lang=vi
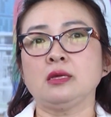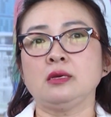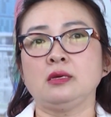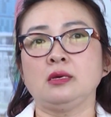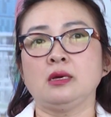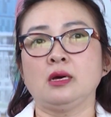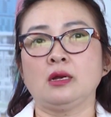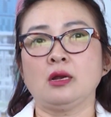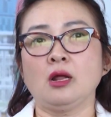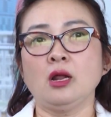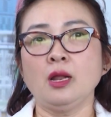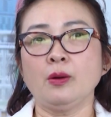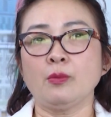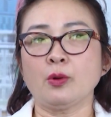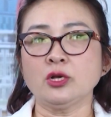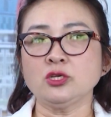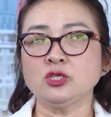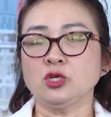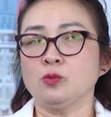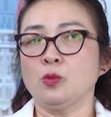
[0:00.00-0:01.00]
thì à, nó là một
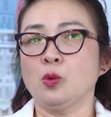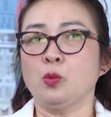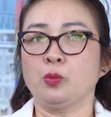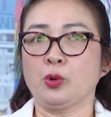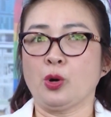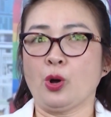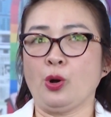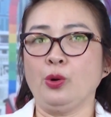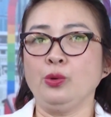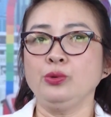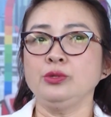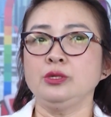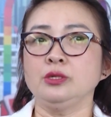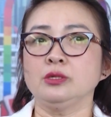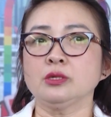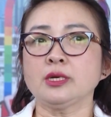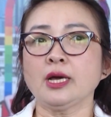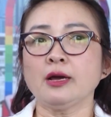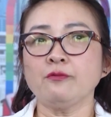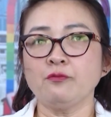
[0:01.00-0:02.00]
cái sự bùng nổ
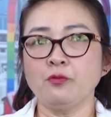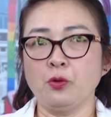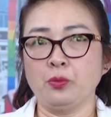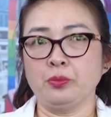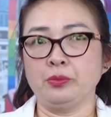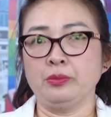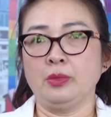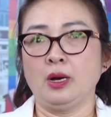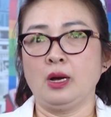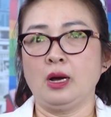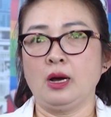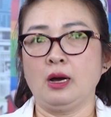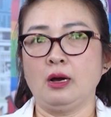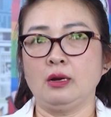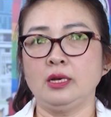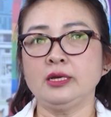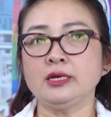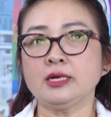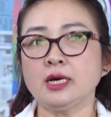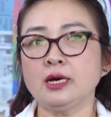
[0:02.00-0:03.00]
giữa các vùng à,
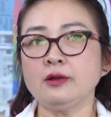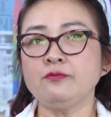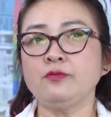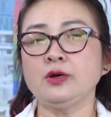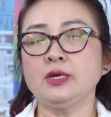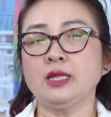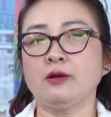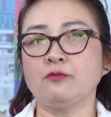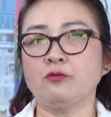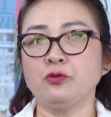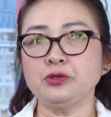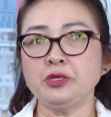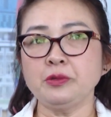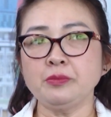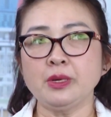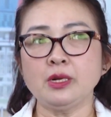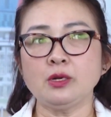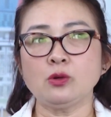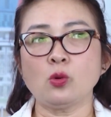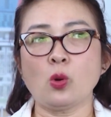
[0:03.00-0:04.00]
liên kết với thành phố Hồ Chí
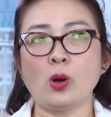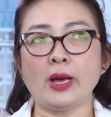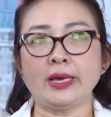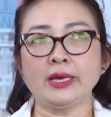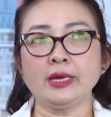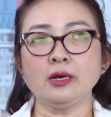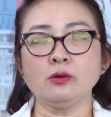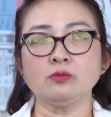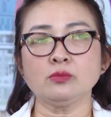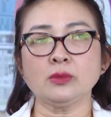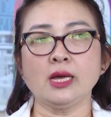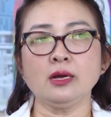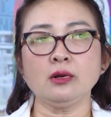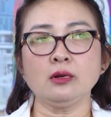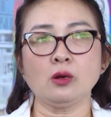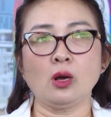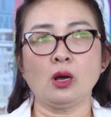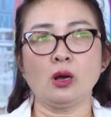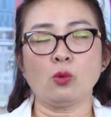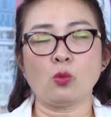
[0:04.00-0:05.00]
Minh. Ngoài cái công tác
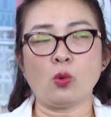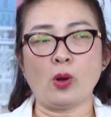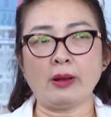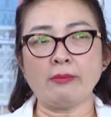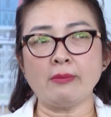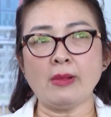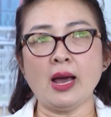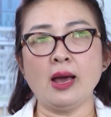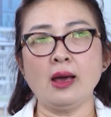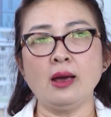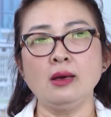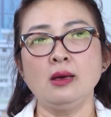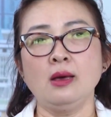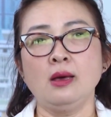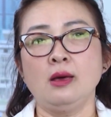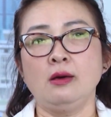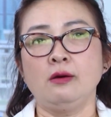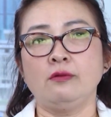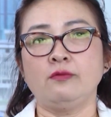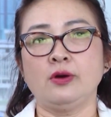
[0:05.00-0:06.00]
à, quảng bá
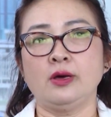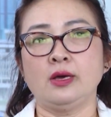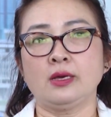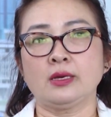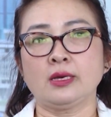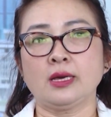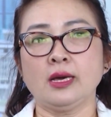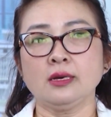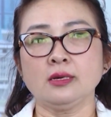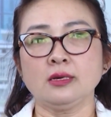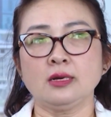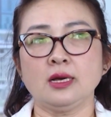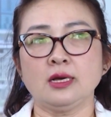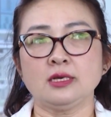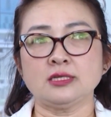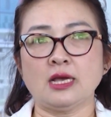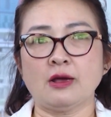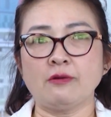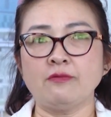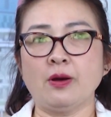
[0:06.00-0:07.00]
về các à,
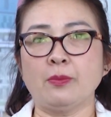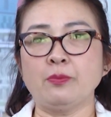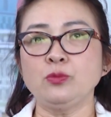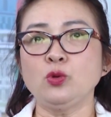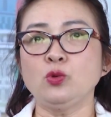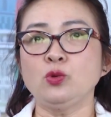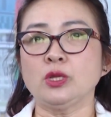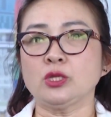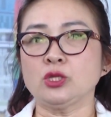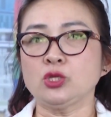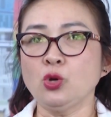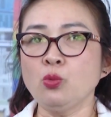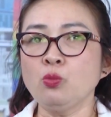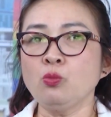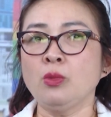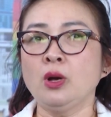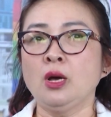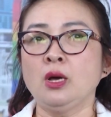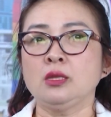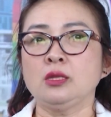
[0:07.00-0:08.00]
sản phẩm du lịch chung
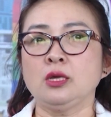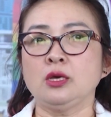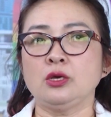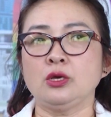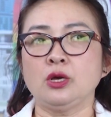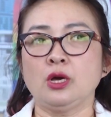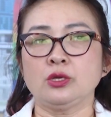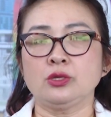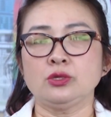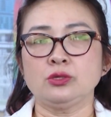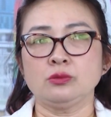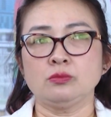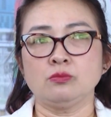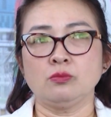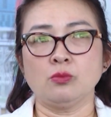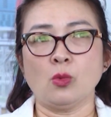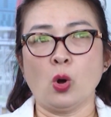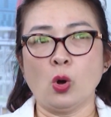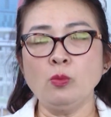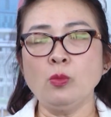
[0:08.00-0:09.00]
thì à,
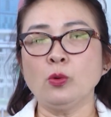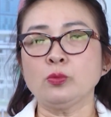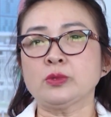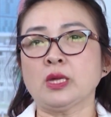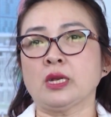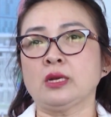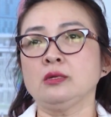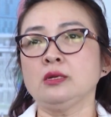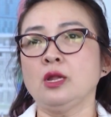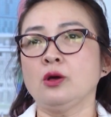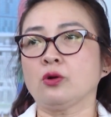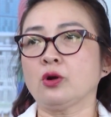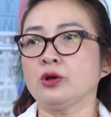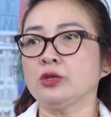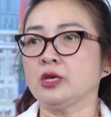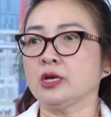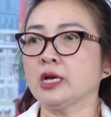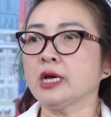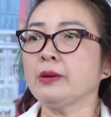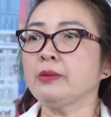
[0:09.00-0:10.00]
mỗi một tỉnh đều có
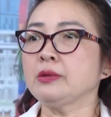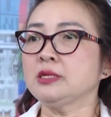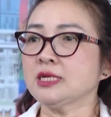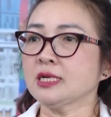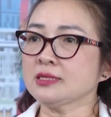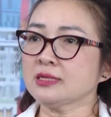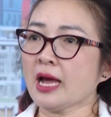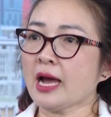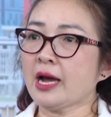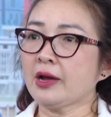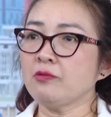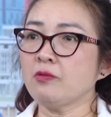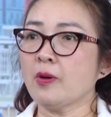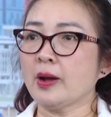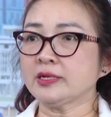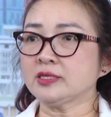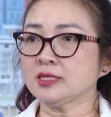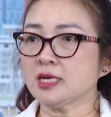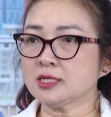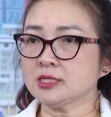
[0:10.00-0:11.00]
những cái sắc thái
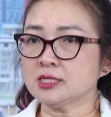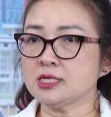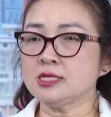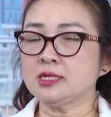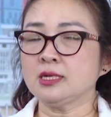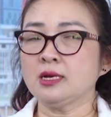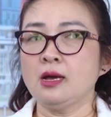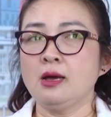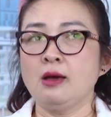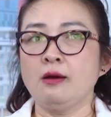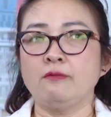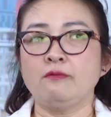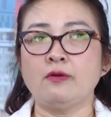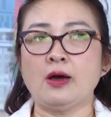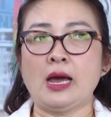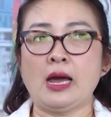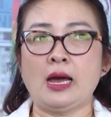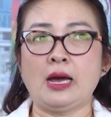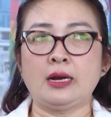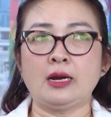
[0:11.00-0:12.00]
bản sắc riêng
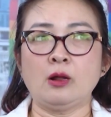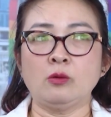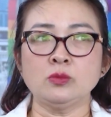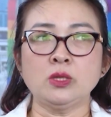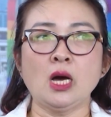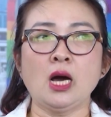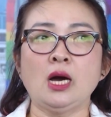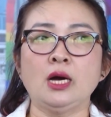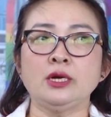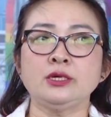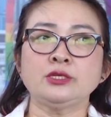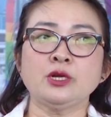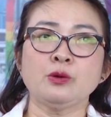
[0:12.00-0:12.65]
và đồng thời